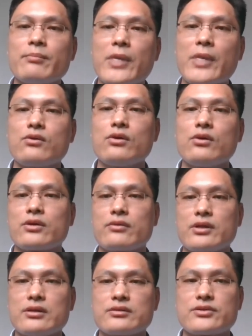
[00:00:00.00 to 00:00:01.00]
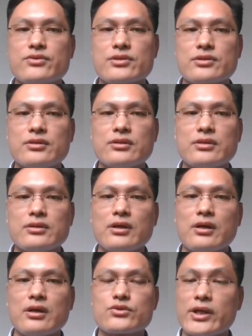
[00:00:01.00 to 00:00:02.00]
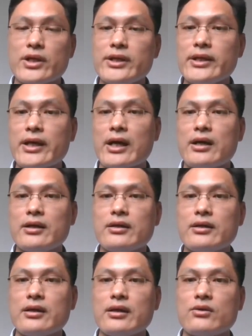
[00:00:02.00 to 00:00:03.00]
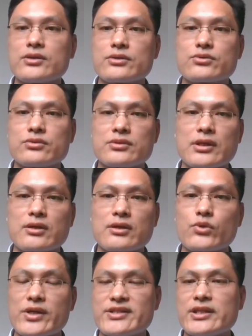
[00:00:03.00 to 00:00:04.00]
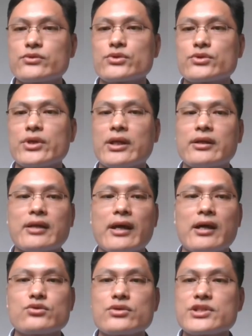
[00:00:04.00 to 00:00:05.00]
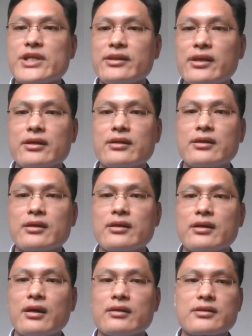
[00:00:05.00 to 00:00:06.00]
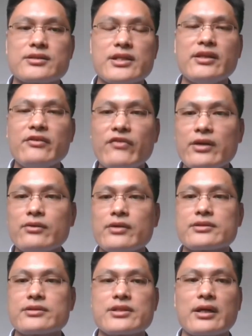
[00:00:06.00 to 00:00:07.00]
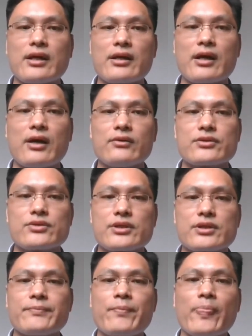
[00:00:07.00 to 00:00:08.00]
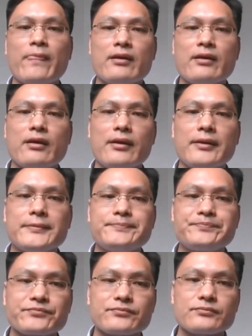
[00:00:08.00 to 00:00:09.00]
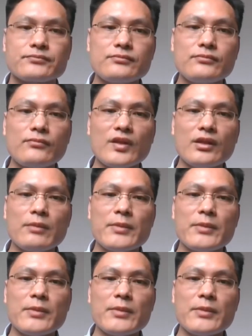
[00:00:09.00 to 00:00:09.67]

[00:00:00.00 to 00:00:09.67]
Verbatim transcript: 那么，你会同意 K K 的演化论，还是赫拉利的革命论呢？我们在人机融合之中，究竟是被成全，还是被摧毁？